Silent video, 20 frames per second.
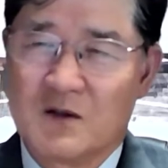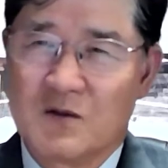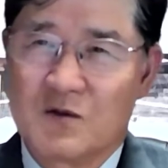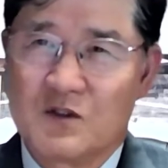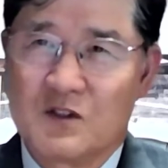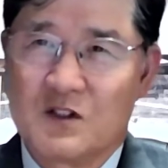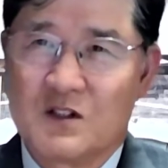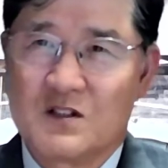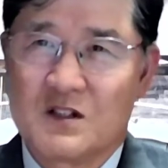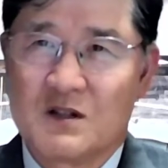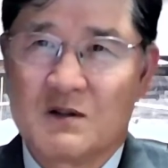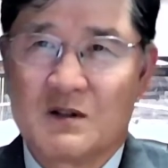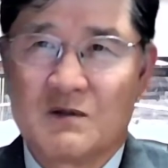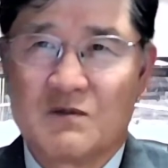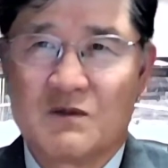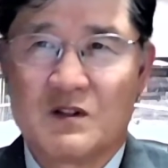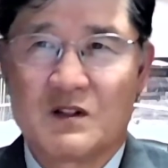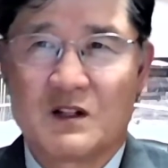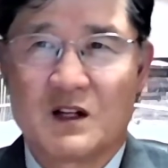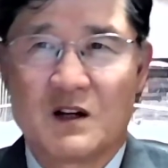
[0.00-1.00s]
우리를 참
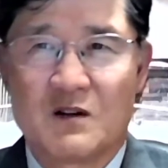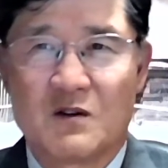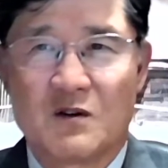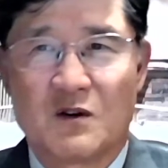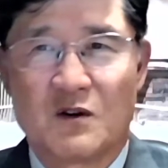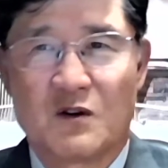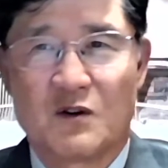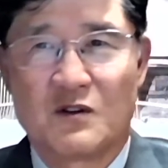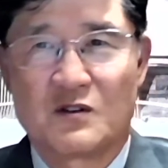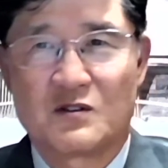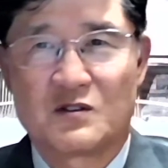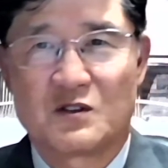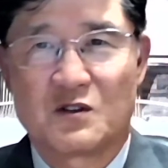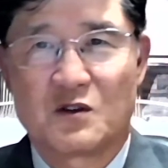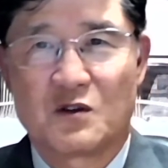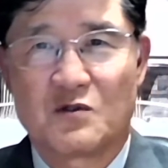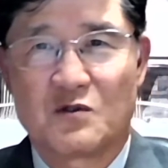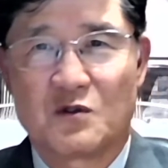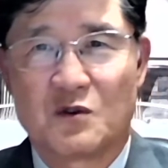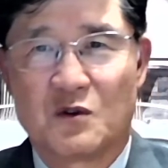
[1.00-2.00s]
힘들게 하고
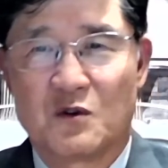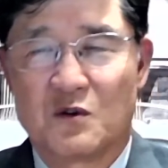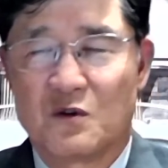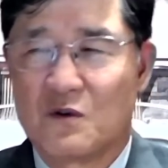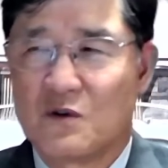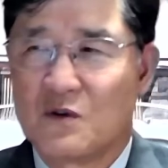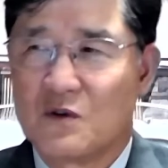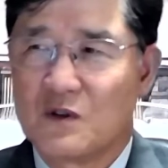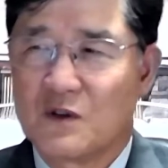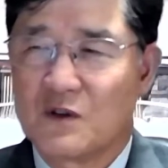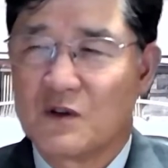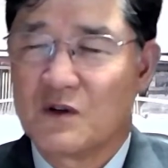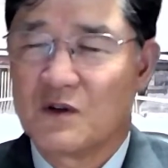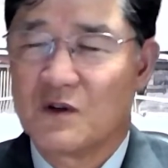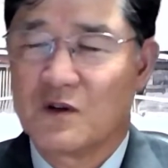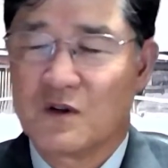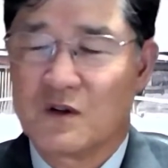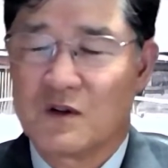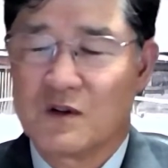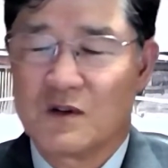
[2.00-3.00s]
서로 또더 어,